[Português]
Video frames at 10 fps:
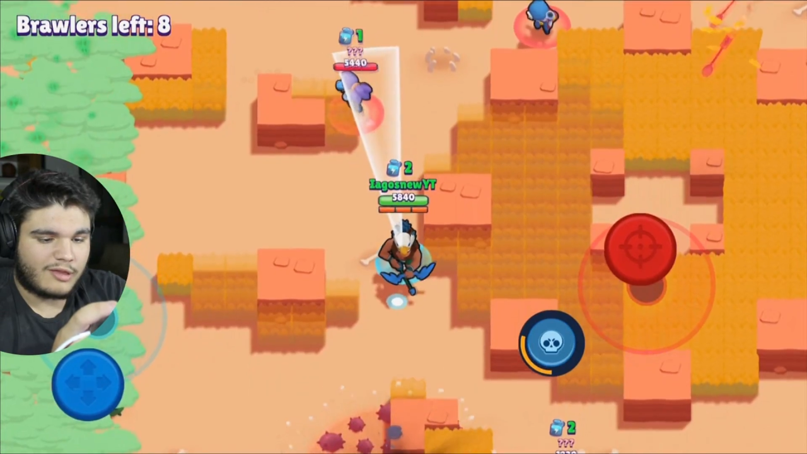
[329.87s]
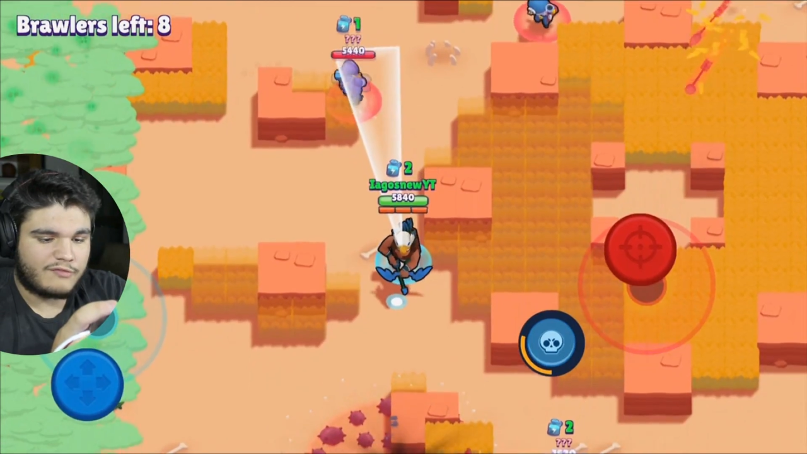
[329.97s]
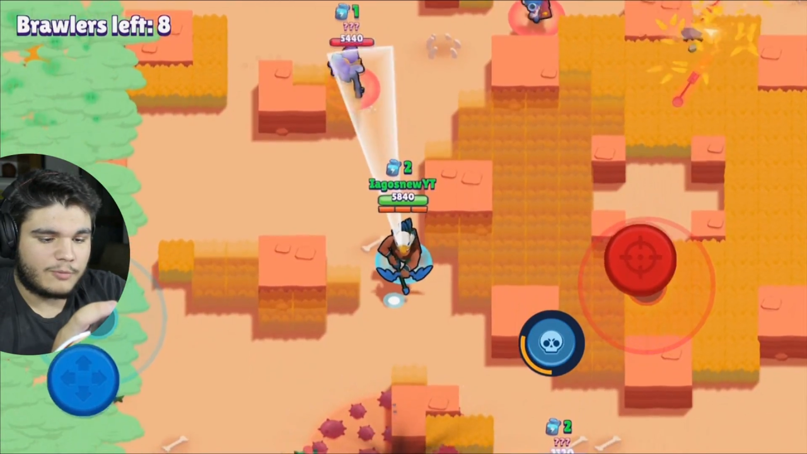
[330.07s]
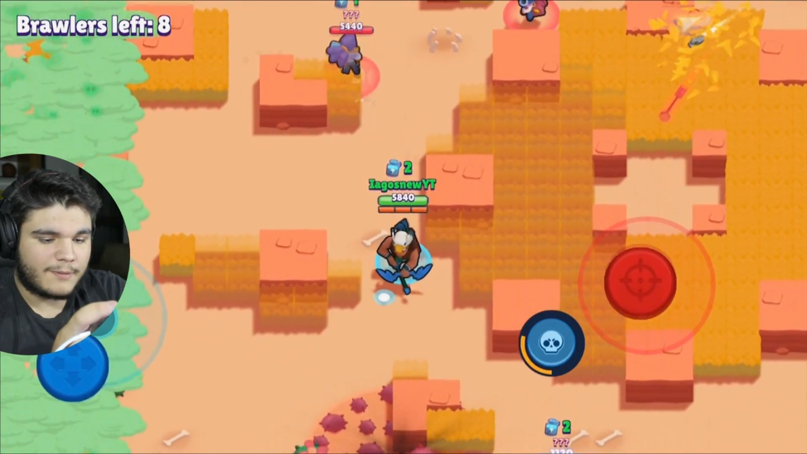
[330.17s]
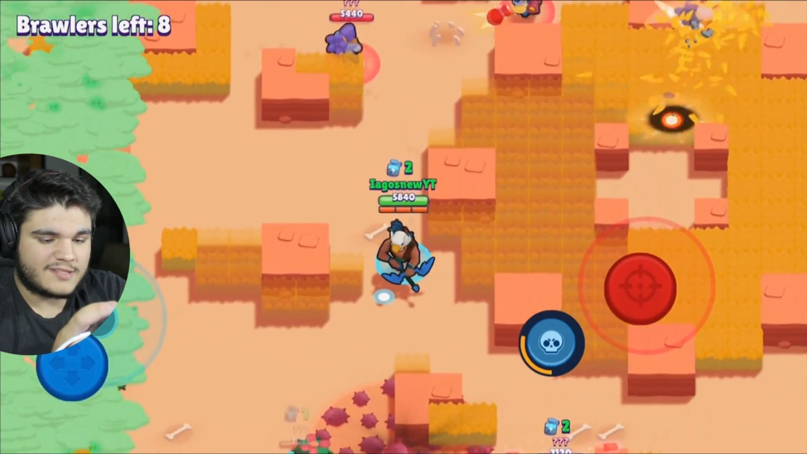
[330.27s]
tá
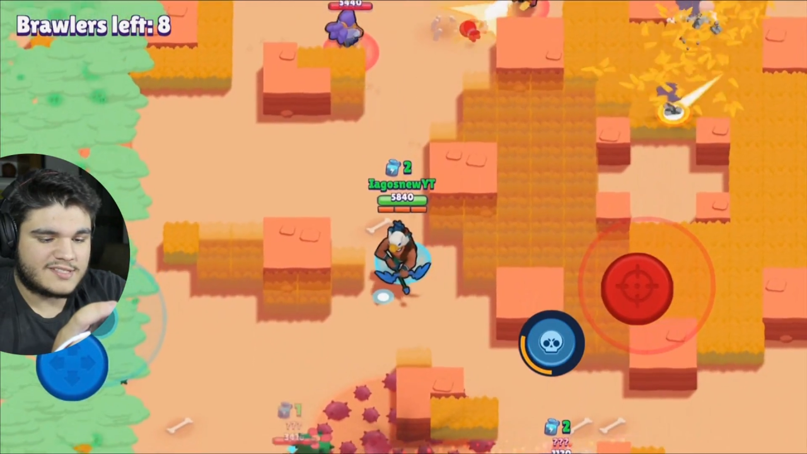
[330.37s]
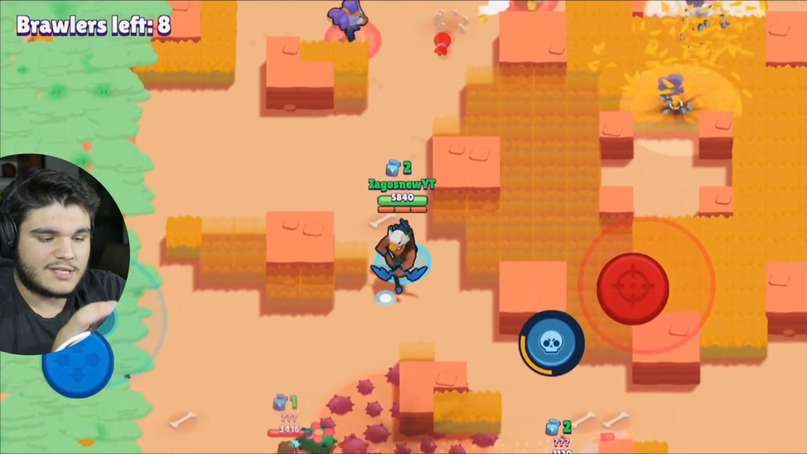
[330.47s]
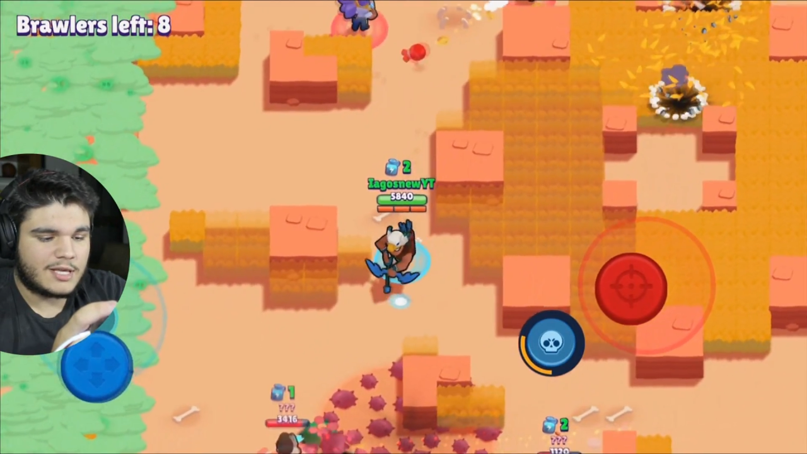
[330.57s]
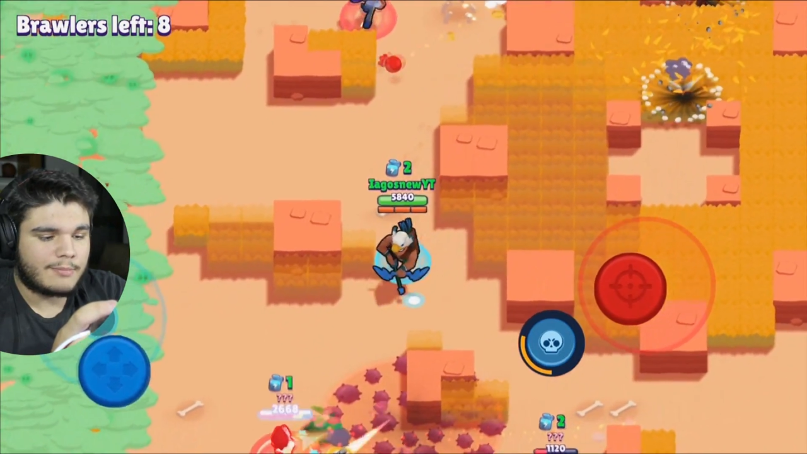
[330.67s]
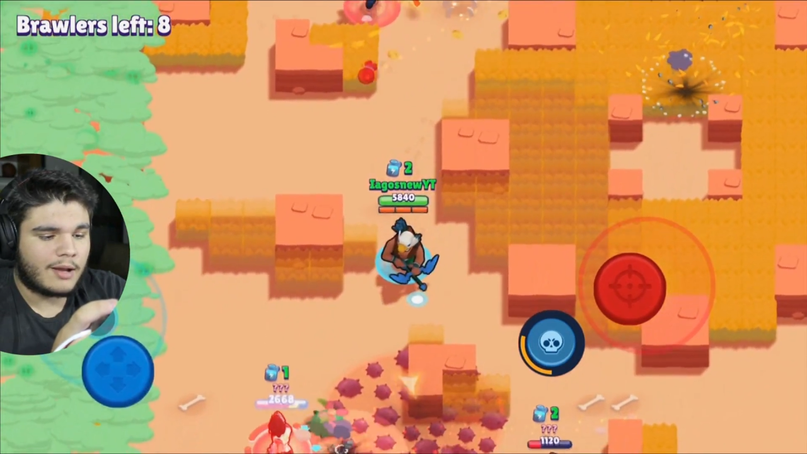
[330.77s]
vindo pra
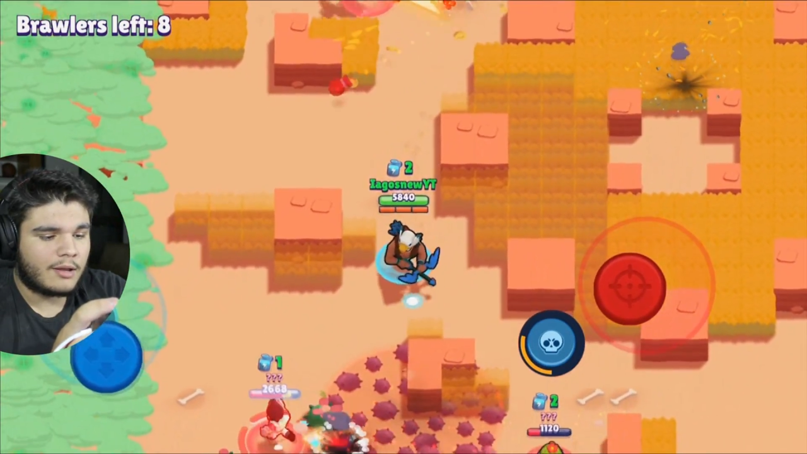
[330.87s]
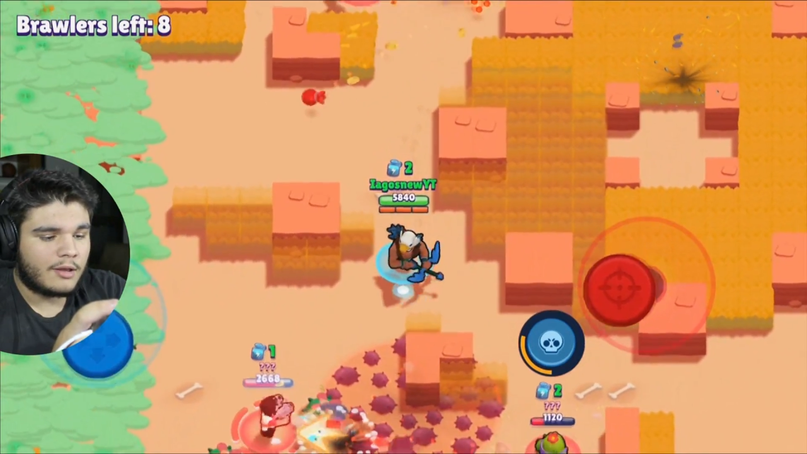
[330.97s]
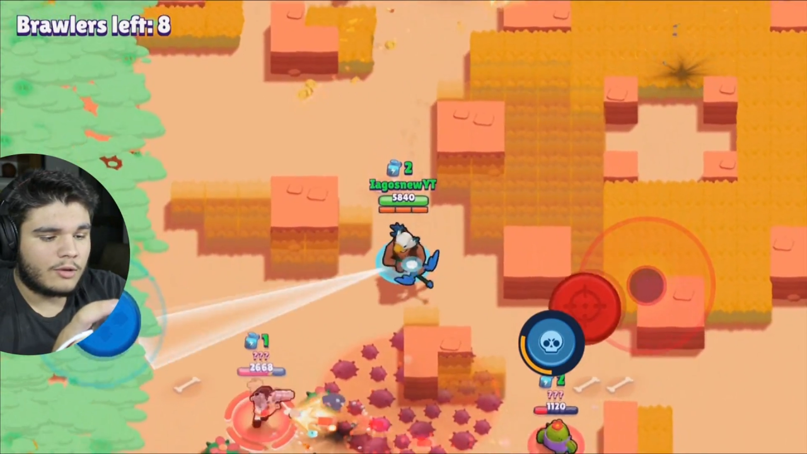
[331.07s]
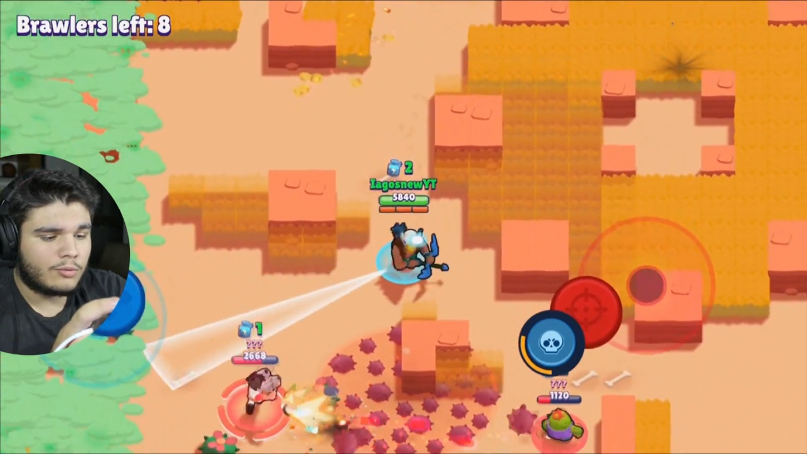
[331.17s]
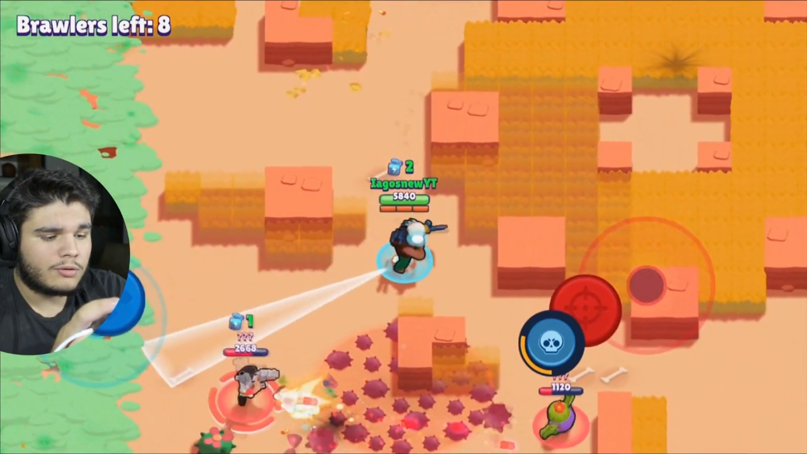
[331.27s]
cima.
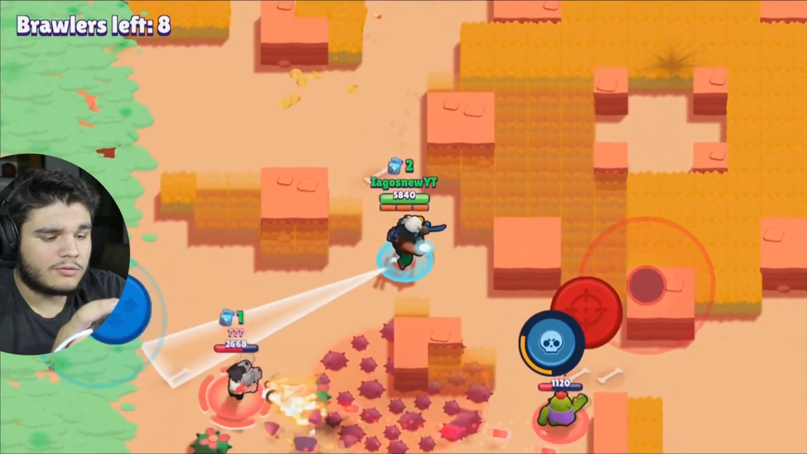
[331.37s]
Eu não...